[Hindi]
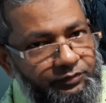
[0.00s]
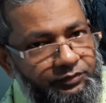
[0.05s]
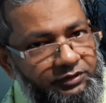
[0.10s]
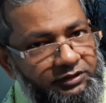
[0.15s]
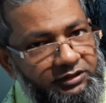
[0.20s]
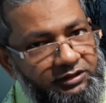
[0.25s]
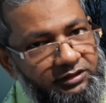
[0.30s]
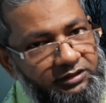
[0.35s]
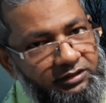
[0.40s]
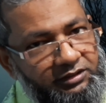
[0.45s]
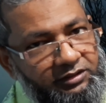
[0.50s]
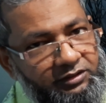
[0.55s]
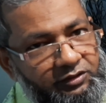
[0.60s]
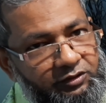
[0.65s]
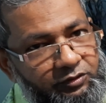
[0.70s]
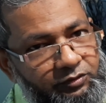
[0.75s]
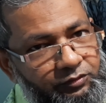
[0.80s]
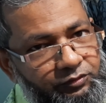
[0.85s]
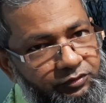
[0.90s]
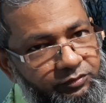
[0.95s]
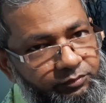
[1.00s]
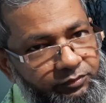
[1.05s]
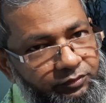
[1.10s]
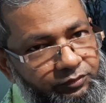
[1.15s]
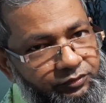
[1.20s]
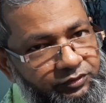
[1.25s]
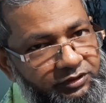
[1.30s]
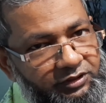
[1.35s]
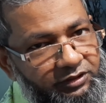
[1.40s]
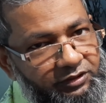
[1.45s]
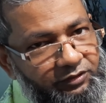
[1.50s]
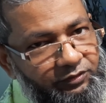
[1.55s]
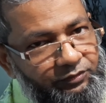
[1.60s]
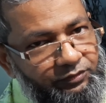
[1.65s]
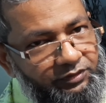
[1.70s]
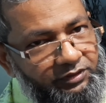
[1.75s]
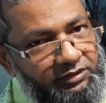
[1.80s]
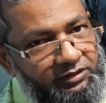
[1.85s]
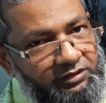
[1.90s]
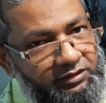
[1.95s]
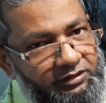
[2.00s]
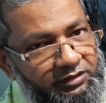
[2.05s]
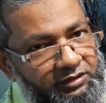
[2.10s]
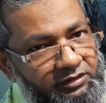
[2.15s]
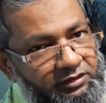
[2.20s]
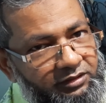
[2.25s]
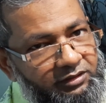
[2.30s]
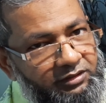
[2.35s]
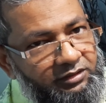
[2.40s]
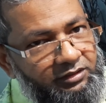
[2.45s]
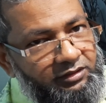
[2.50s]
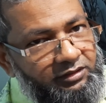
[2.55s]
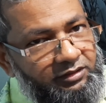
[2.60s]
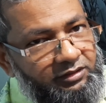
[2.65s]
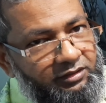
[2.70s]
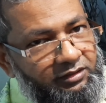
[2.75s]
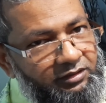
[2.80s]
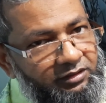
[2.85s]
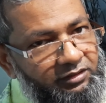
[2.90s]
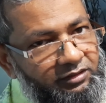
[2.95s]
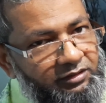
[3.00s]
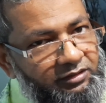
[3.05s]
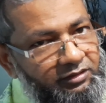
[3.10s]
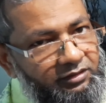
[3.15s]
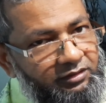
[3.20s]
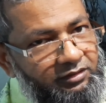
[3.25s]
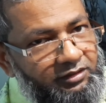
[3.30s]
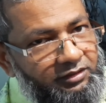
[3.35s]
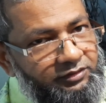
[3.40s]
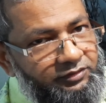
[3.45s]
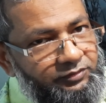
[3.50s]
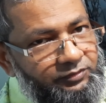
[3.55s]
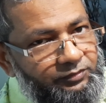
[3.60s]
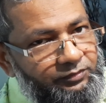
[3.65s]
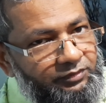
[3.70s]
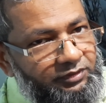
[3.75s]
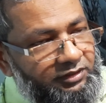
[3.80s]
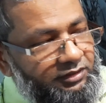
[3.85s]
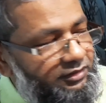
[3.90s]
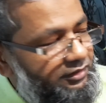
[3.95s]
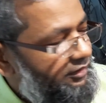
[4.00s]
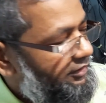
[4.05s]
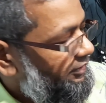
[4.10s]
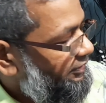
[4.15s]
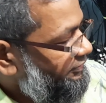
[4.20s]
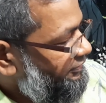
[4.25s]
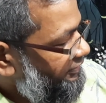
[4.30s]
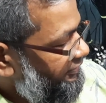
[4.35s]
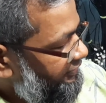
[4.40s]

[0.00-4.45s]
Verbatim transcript: होती है तो उसमें कुछ एरर होता है आइए शुरू करते हैं कैसा